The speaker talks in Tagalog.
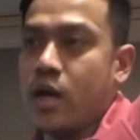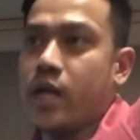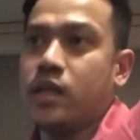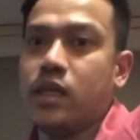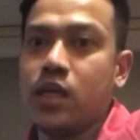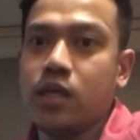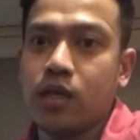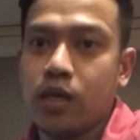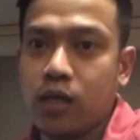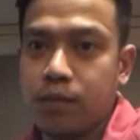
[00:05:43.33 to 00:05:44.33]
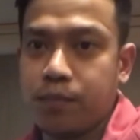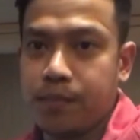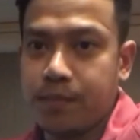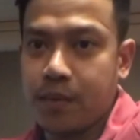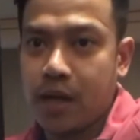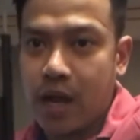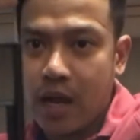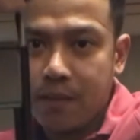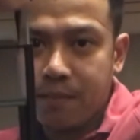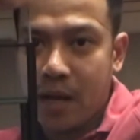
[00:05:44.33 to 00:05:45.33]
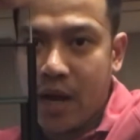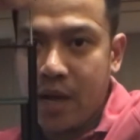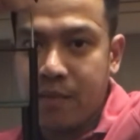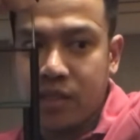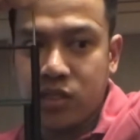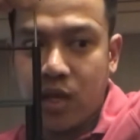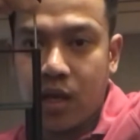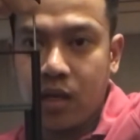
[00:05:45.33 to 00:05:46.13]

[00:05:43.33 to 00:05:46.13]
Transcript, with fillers: I think pag ay pang iPad siya.